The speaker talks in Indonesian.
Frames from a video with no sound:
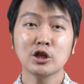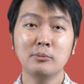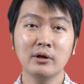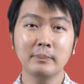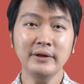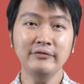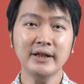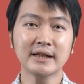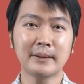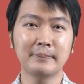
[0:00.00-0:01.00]
Tombol PV
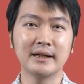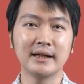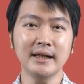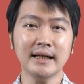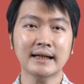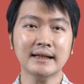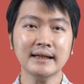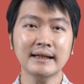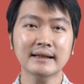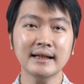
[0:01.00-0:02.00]
kita pilih
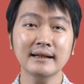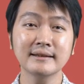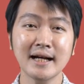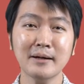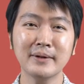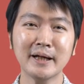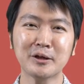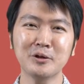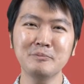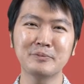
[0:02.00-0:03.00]
karena kita hendak
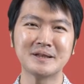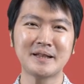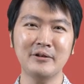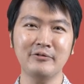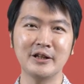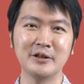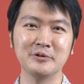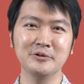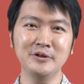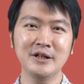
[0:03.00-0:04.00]
menghitung present
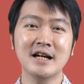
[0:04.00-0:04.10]
value